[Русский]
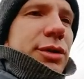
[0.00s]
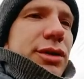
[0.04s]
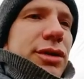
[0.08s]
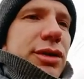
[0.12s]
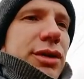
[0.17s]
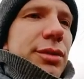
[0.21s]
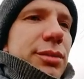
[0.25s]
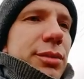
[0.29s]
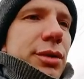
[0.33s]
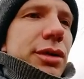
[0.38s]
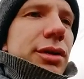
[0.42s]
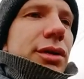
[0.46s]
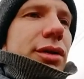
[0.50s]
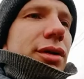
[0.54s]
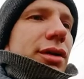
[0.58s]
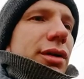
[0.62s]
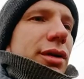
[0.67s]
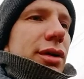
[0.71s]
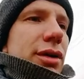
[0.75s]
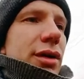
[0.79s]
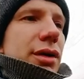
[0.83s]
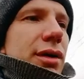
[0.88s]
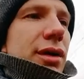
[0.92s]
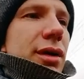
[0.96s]
всему.
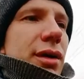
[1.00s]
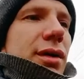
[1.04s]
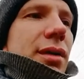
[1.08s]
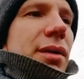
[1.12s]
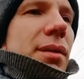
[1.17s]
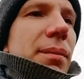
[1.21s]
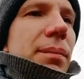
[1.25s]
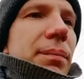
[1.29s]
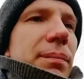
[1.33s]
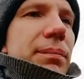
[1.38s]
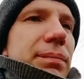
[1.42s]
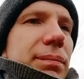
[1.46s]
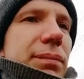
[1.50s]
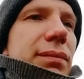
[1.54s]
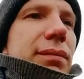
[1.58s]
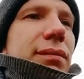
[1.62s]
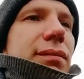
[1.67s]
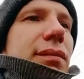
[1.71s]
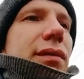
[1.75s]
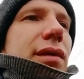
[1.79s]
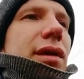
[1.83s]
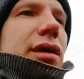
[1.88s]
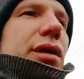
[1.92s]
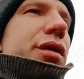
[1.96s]

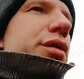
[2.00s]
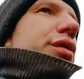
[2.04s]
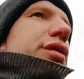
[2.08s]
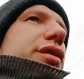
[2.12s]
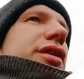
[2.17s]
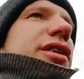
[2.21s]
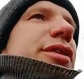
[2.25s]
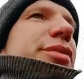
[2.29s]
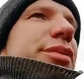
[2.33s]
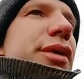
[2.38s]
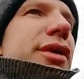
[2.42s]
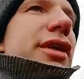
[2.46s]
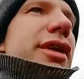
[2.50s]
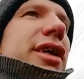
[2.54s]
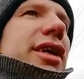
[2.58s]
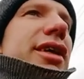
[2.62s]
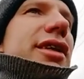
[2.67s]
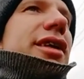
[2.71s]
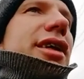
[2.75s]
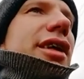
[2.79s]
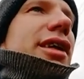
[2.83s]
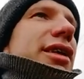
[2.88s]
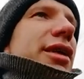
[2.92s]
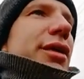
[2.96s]
Но несмотря
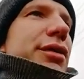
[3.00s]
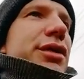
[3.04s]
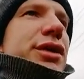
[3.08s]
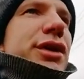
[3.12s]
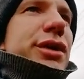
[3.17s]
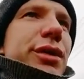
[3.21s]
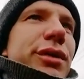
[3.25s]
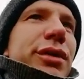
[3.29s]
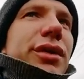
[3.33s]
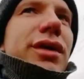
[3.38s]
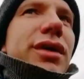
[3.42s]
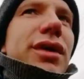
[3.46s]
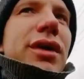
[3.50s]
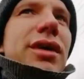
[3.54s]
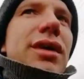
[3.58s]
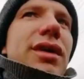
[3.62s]
на это все,